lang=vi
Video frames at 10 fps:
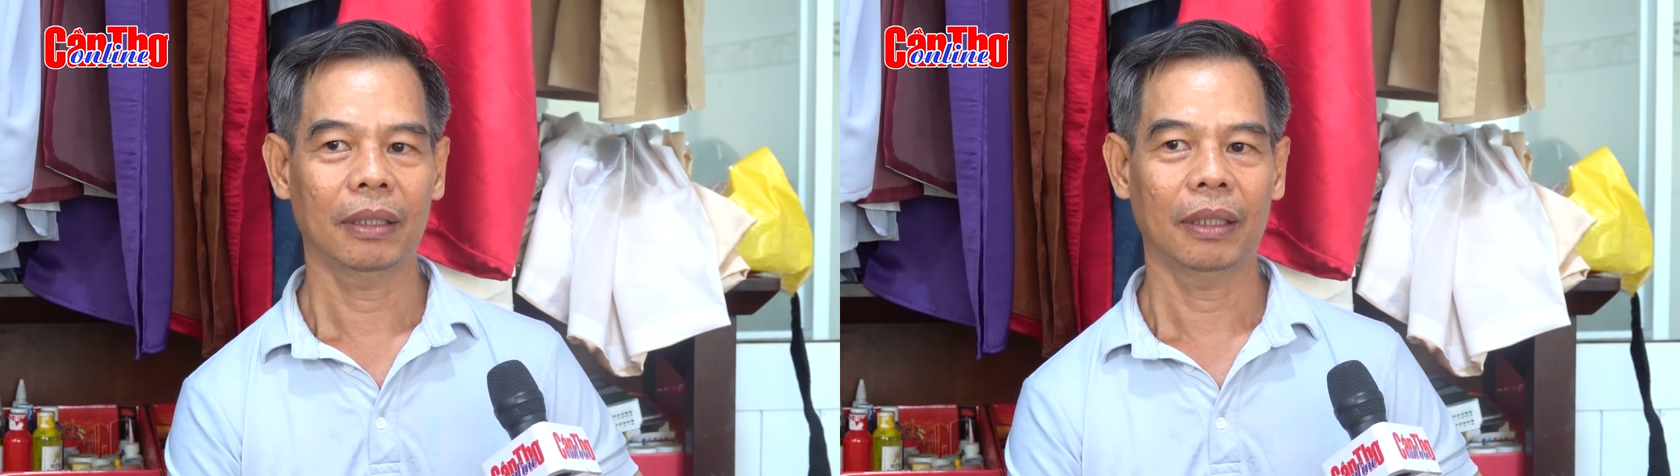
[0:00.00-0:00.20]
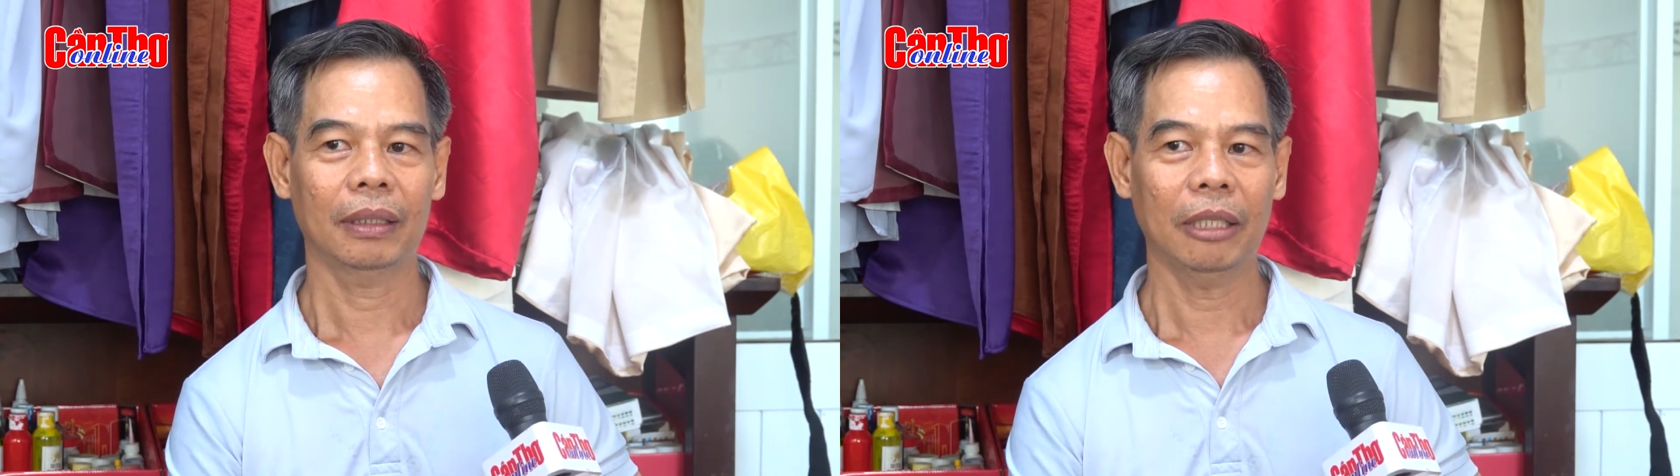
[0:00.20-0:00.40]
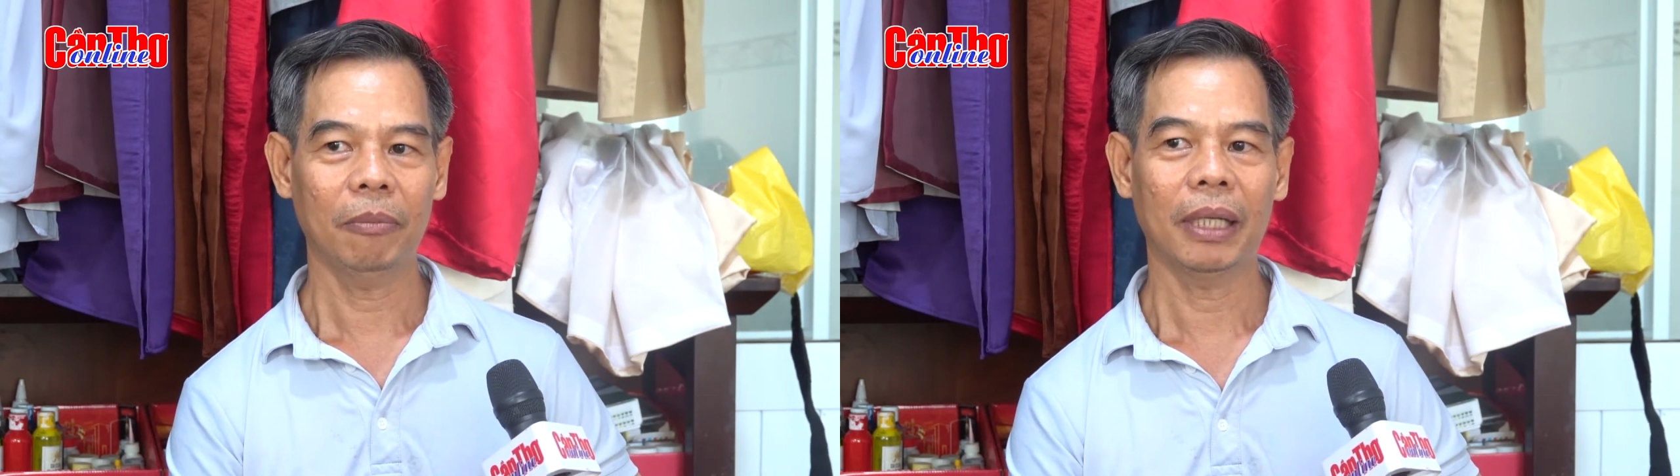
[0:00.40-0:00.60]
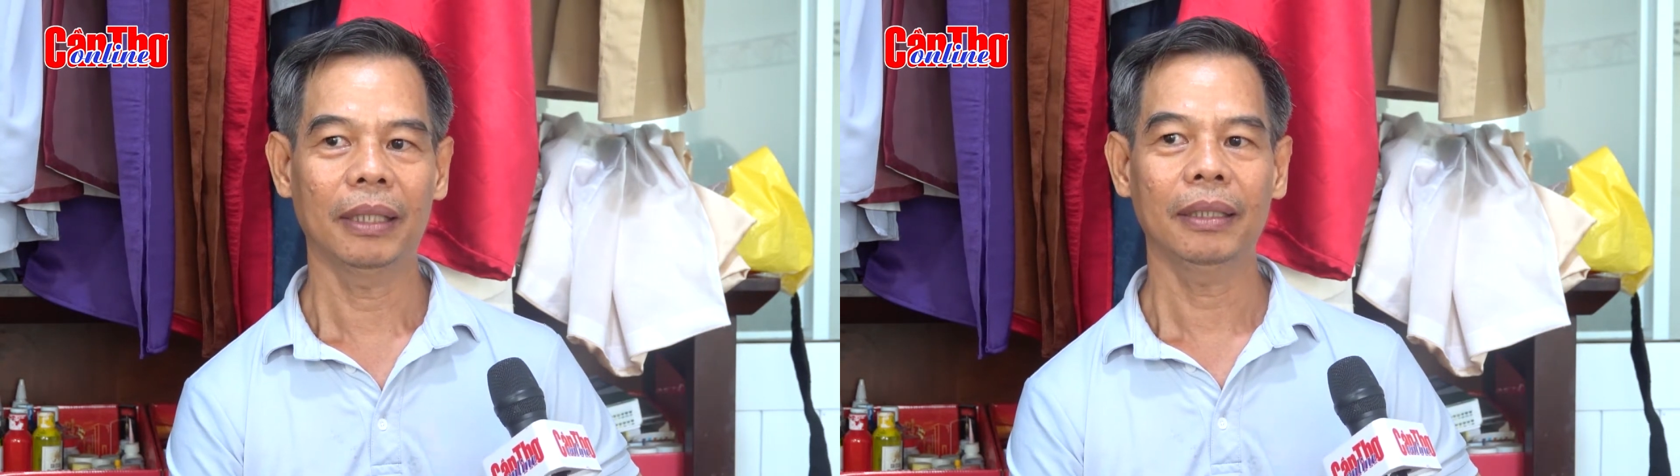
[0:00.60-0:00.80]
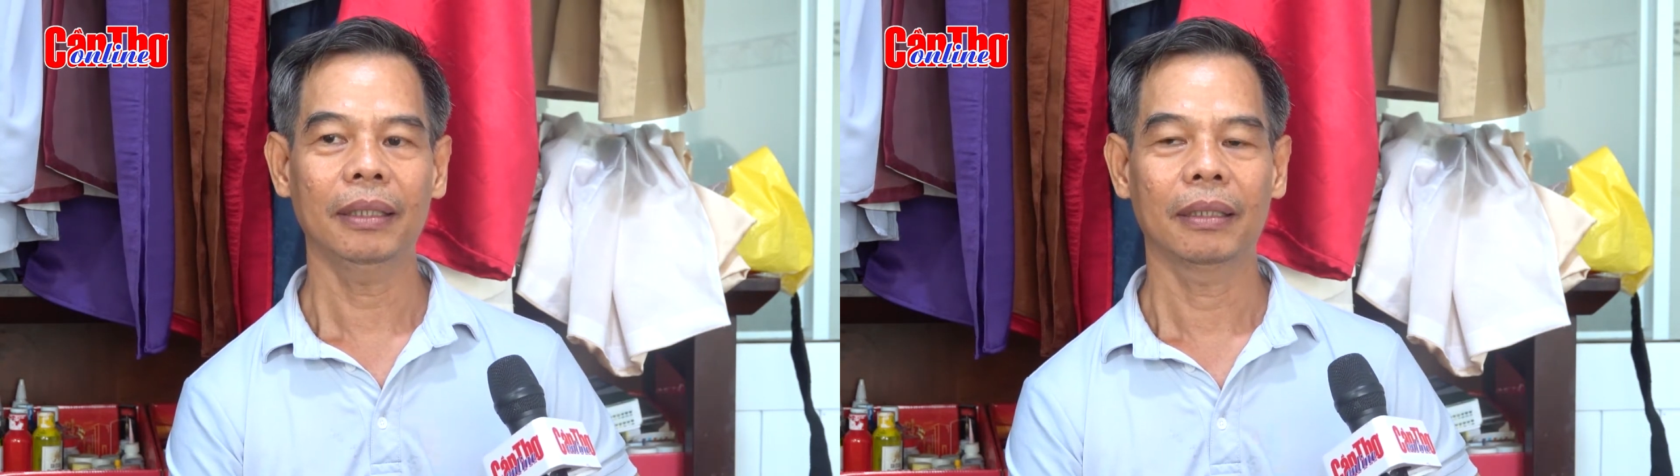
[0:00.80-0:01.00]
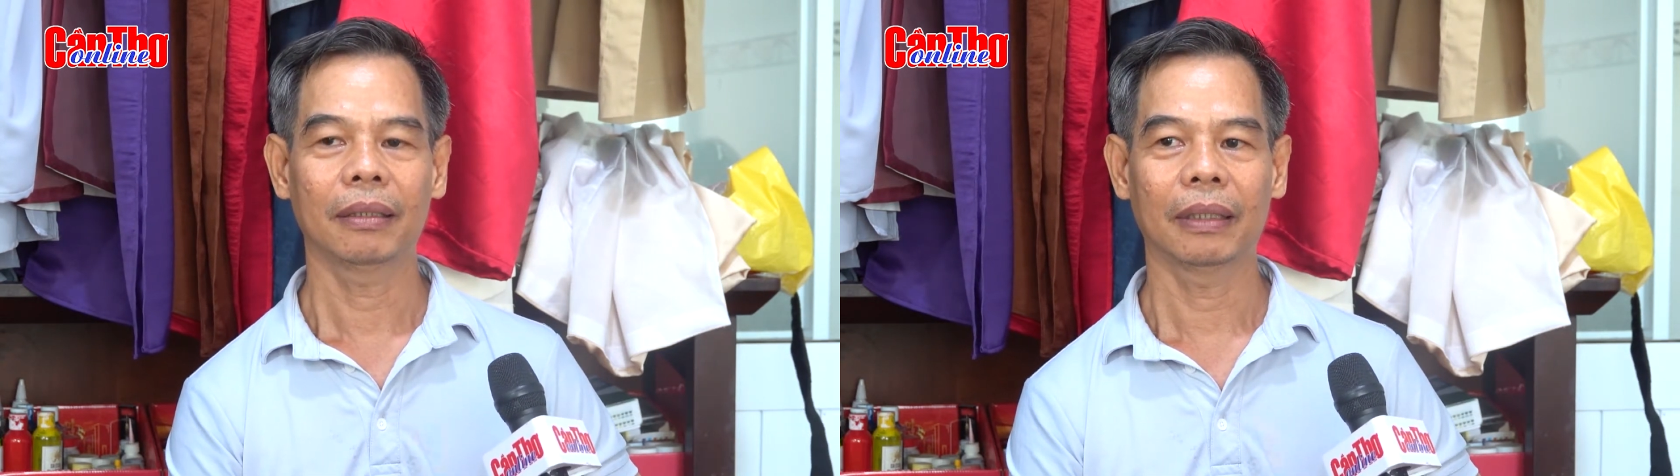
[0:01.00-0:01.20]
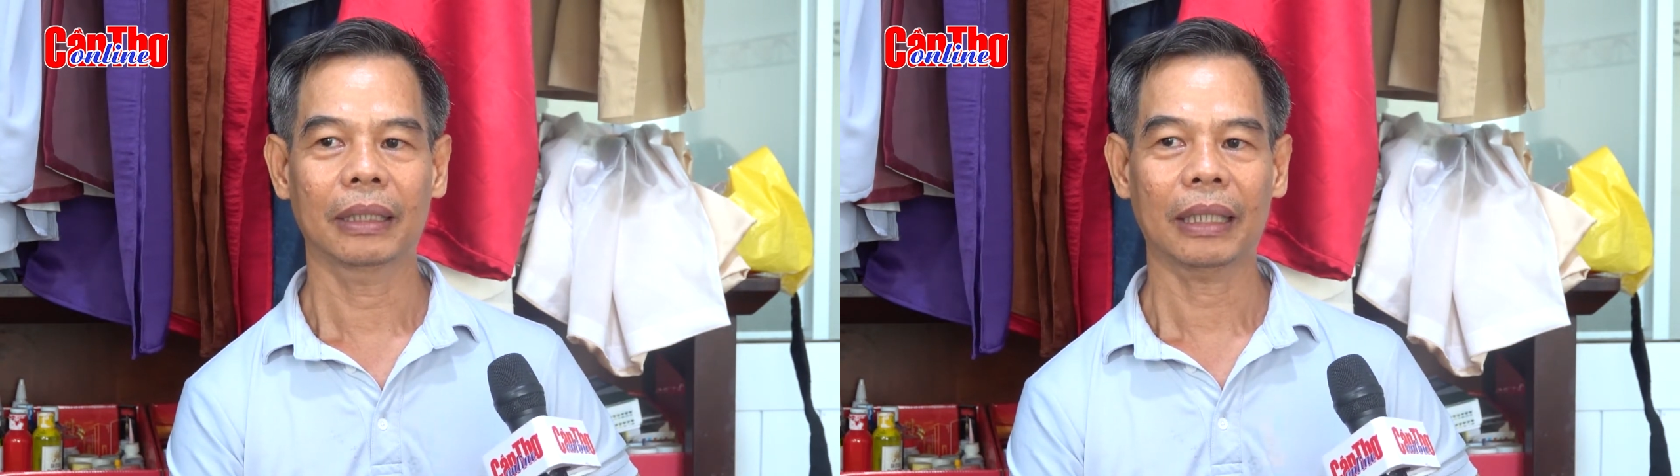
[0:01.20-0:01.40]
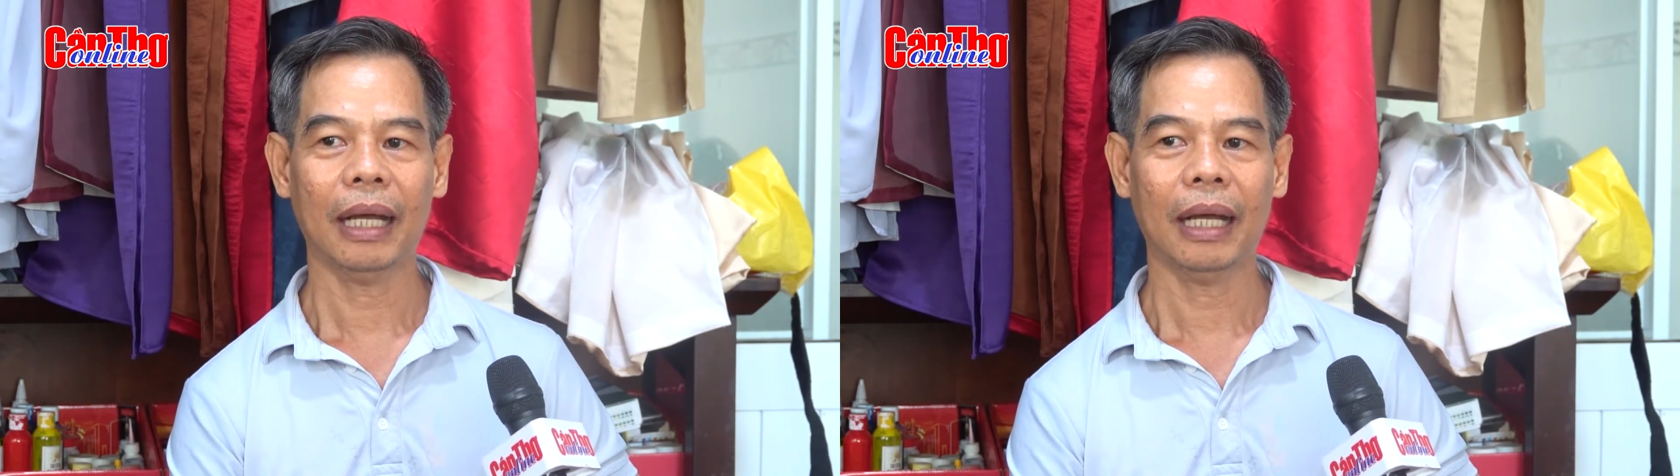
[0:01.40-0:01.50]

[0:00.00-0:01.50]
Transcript: à, tỉ mỉ rồi